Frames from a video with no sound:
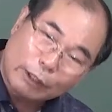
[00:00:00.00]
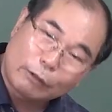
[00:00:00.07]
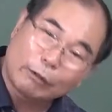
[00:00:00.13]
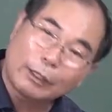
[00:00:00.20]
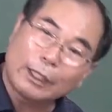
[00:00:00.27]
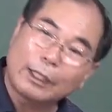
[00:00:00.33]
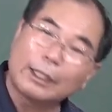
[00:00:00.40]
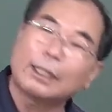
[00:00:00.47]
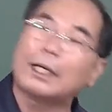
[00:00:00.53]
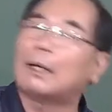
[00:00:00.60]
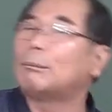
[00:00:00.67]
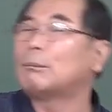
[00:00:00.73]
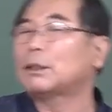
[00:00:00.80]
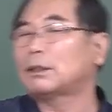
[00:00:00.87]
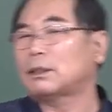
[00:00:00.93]
대로 하니까
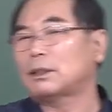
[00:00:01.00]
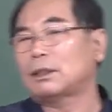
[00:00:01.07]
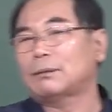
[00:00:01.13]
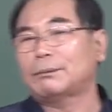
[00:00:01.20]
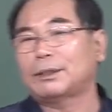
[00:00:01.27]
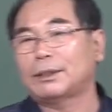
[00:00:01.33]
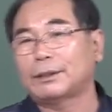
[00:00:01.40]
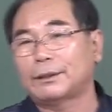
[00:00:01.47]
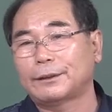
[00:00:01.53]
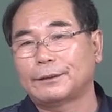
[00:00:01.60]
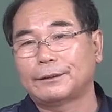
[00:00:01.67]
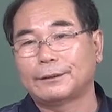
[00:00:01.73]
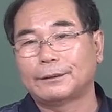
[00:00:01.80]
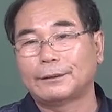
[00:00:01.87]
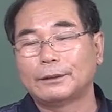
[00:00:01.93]
안 맞더라 이 말이에요.
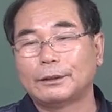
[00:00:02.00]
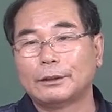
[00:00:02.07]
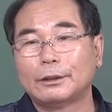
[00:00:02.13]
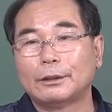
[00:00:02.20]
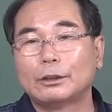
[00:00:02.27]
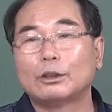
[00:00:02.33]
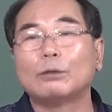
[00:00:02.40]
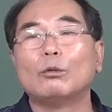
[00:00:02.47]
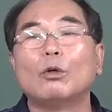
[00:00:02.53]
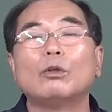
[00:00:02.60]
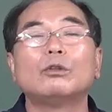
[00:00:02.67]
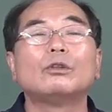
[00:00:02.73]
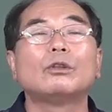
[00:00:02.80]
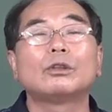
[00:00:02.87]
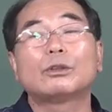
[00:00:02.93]
그럼
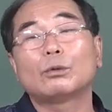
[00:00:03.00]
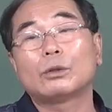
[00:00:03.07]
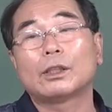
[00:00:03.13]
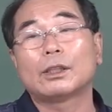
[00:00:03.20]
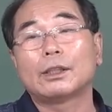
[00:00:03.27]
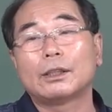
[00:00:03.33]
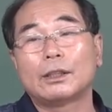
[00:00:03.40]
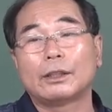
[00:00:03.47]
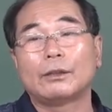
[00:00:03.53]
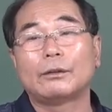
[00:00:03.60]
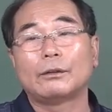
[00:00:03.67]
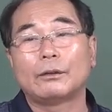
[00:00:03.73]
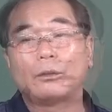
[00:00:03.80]
어느 걸 쫓아가야 돼요?